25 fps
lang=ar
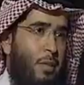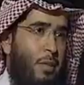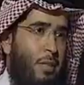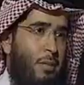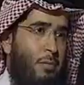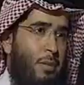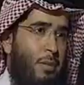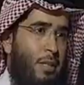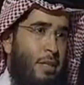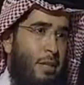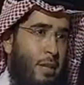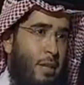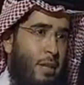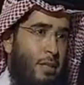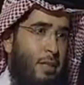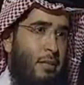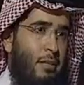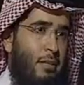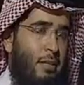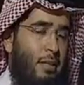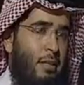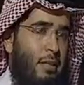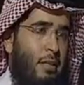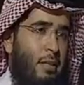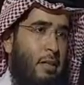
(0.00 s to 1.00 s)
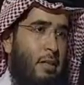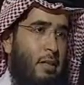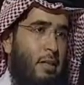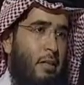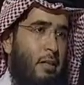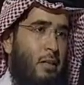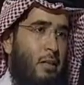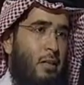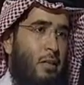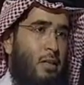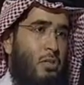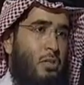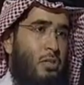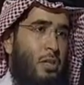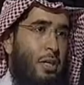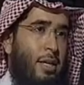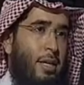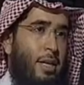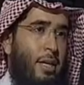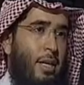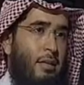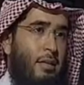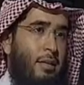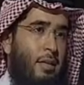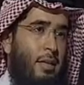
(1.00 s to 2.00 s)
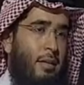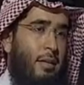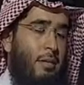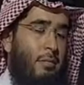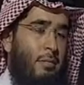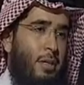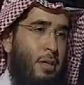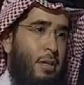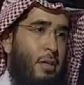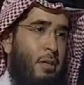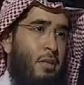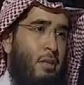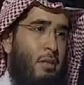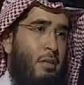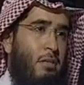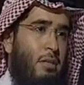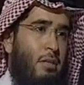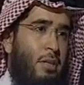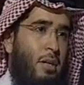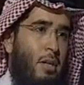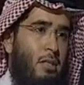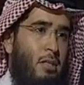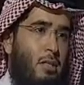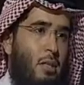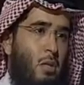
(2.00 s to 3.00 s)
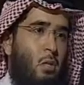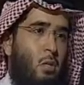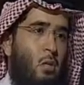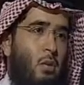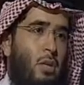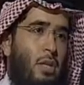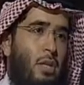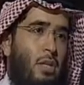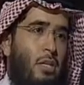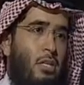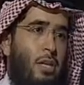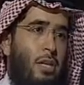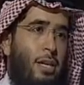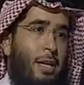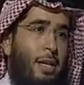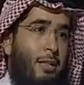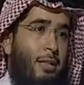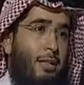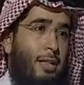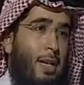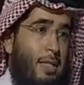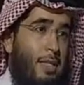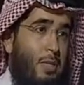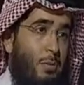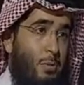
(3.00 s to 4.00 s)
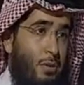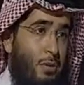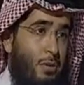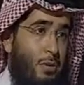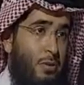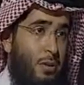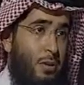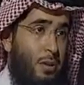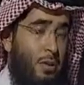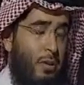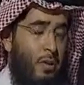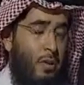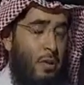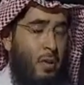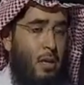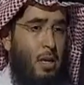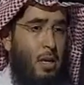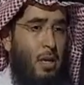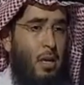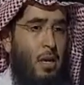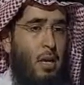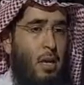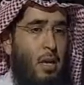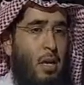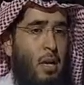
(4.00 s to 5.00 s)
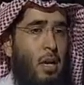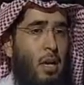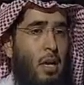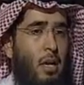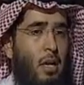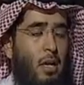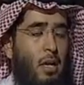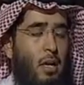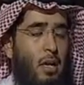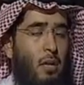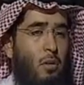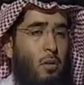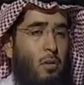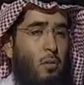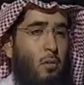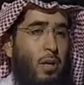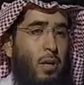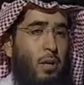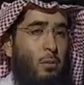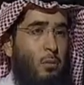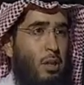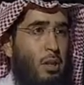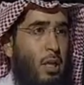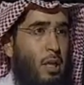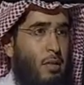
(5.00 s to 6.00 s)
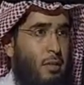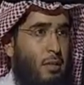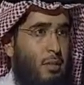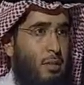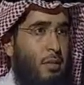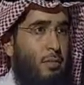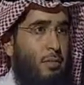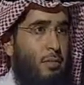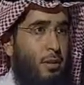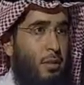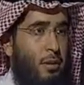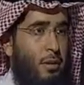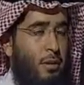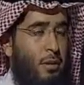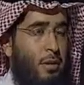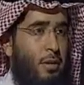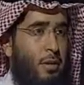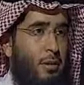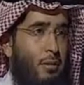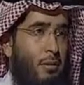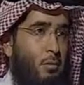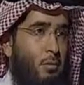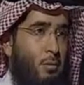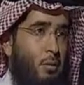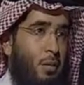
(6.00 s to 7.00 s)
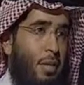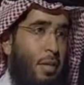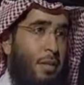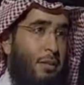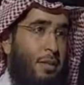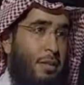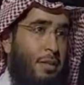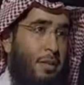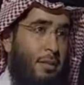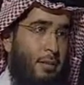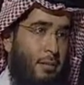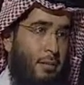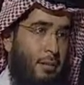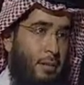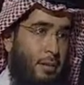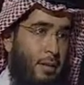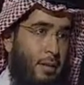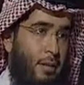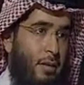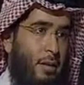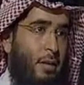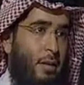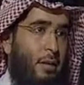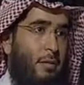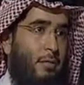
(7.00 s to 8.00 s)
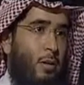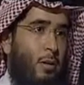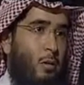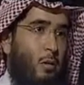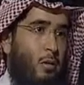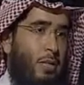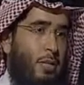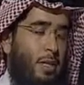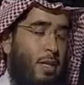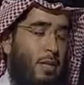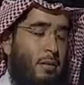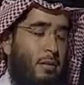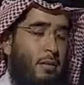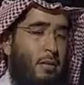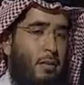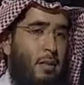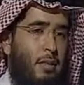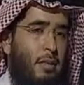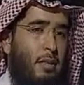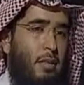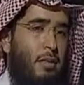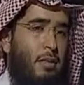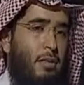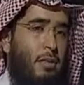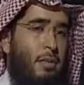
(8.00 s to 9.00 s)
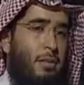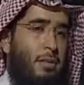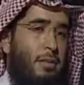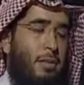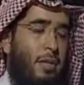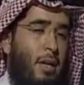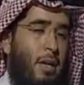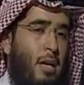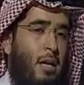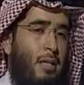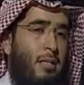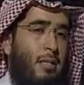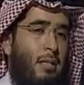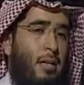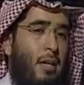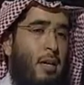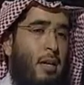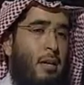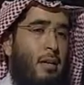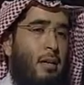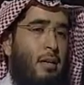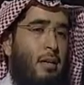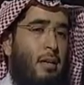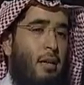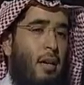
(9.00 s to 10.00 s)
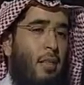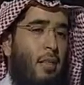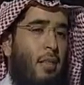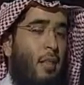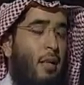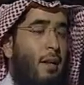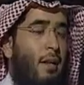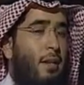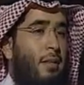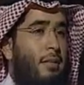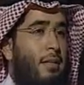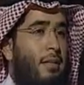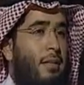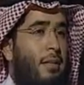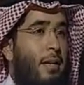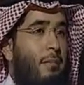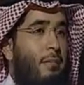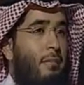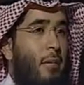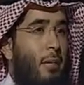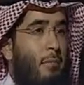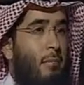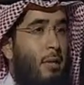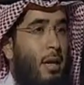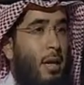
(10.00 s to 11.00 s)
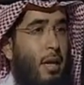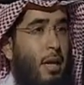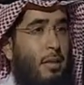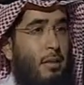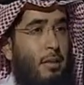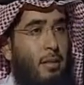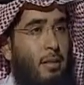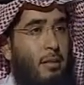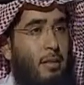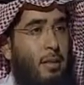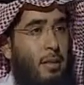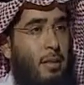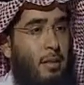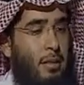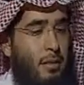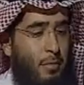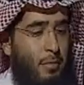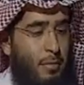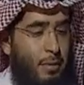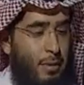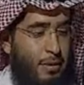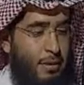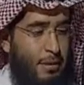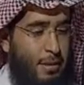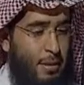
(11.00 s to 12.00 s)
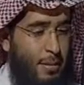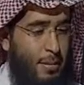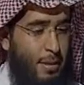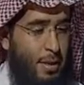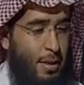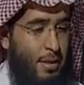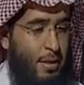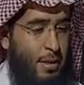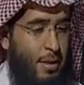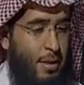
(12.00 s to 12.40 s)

بدراستين لشركات عالميه، الدراسه الاولى لشركه كاسبرسكي وهي متخصصه في مضادات الفيروسات، الدراسه اظهرت ان المملكه تحتل المرتبه